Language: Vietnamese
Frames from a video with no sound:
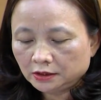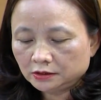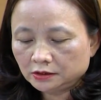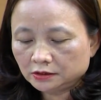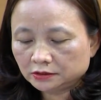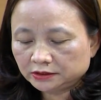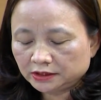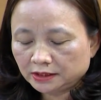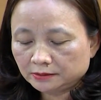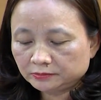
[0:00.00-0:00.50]

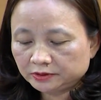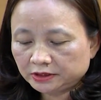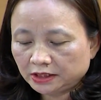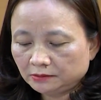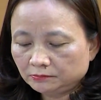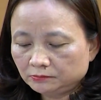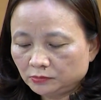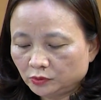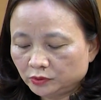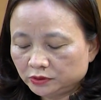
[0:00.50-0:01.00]
được xem
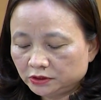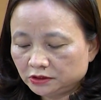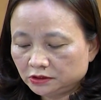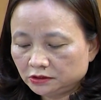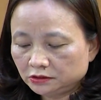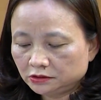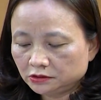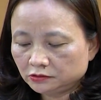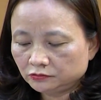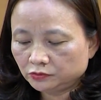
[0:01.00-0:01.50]
xét bố
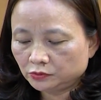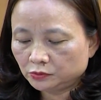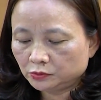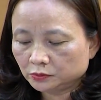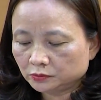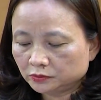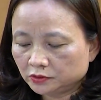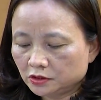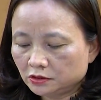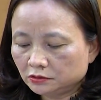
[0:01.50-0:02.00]
trí chức
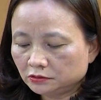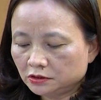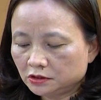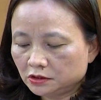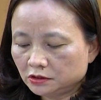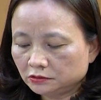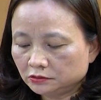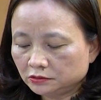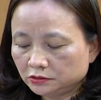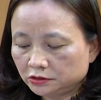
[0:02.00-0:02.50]
vụ tương
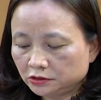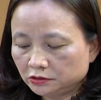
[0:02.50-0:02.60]
đương